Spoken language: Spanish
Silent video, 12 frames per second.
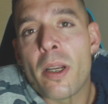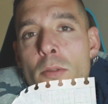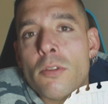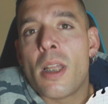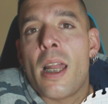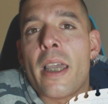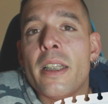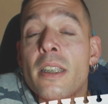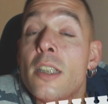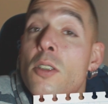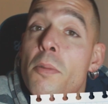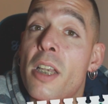pregunta la
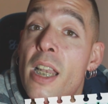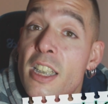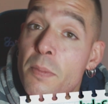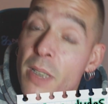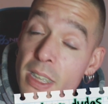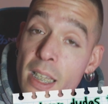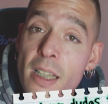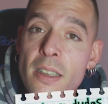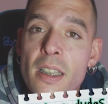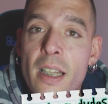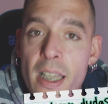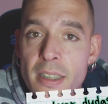gente sobre las
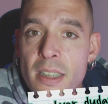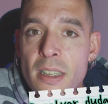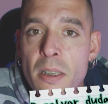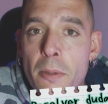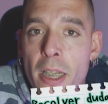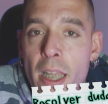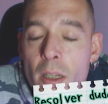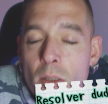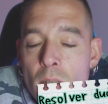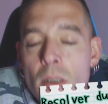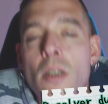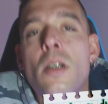máscaras del husky siberiano.